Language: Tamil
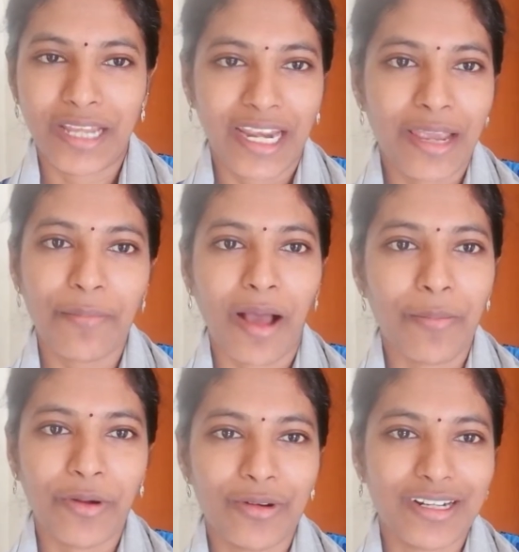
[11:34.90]
நிறைய
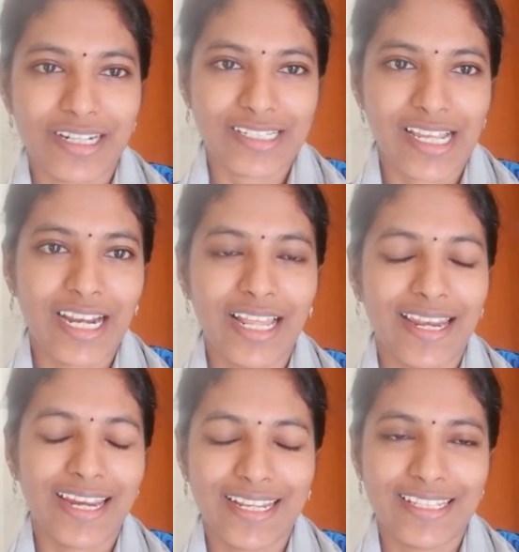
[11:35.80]
பாப்பாவோட ட்ரெஸ்ஸெல்லாம்
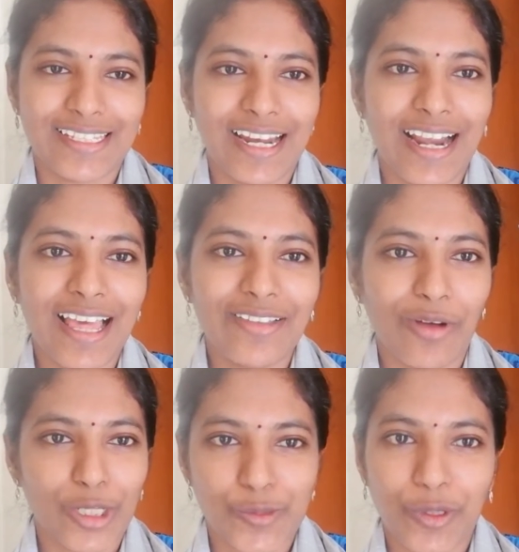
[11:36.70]
நிறைய இருந்ததுனால அதை
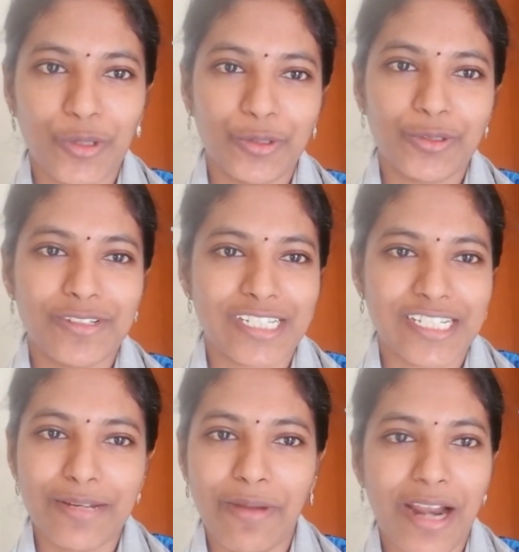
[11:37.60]
வாஷ் பண்ண ஊற
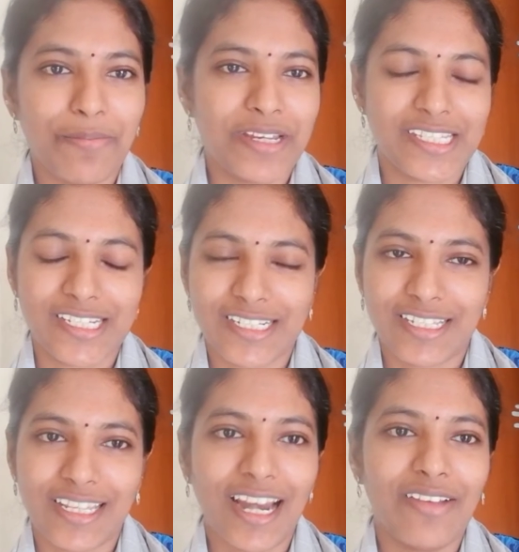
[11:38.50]
வச்சுருந்தேன் மழை பெஞ்சிட்டு
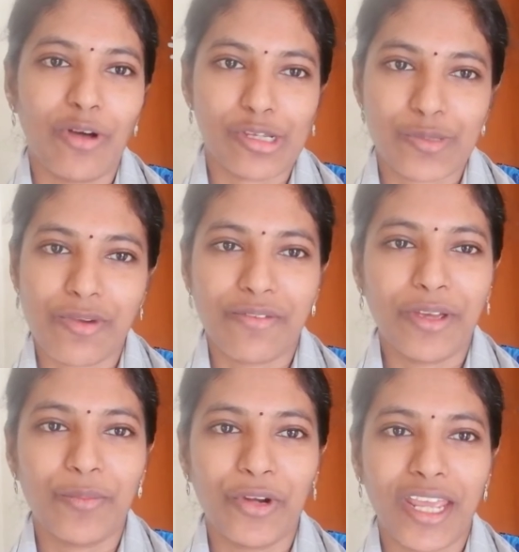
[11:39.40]
இருந்ததுனால வாஷ்
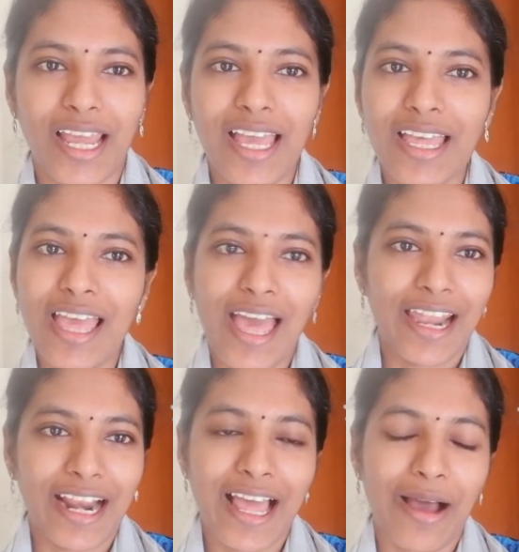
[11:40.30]
பண்ணவே முடியல
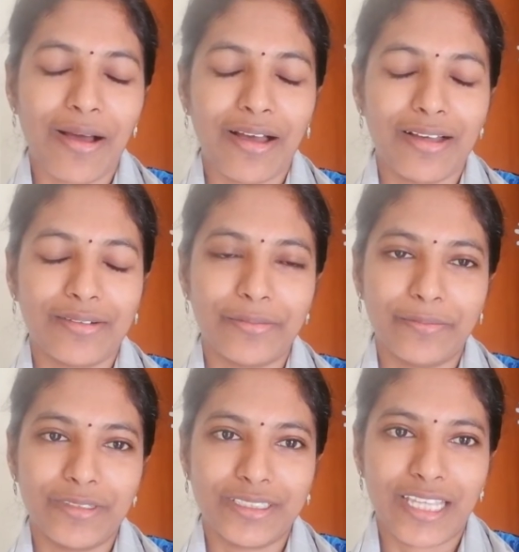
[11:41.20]
அதனால்
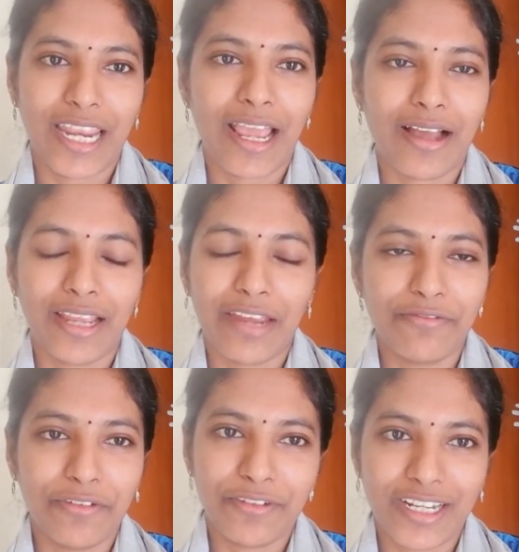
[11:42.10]
சரி
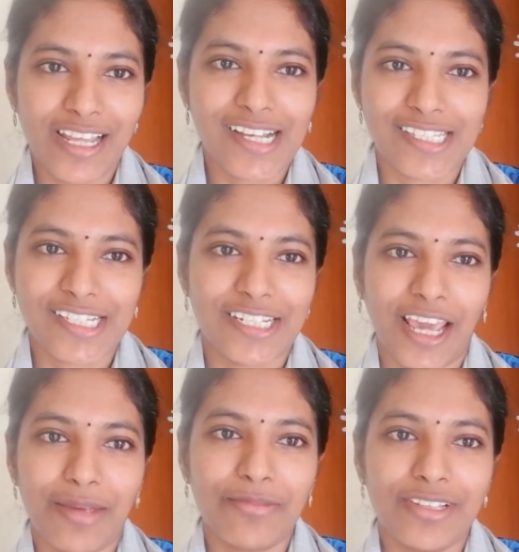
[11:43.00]
எயிட் ஃபிஃப்டின் தான் ஆச்சு
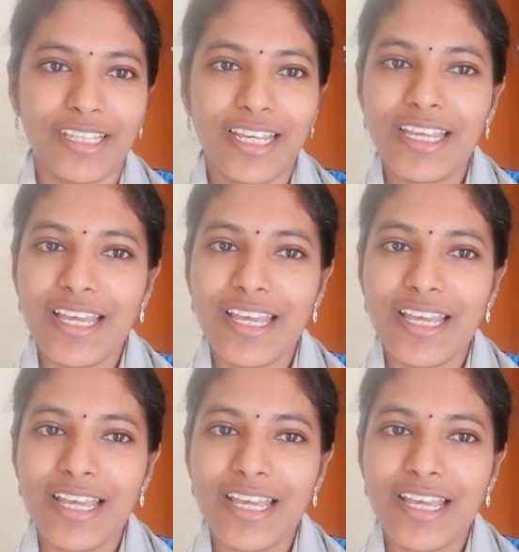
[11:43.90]
டைம் வந்து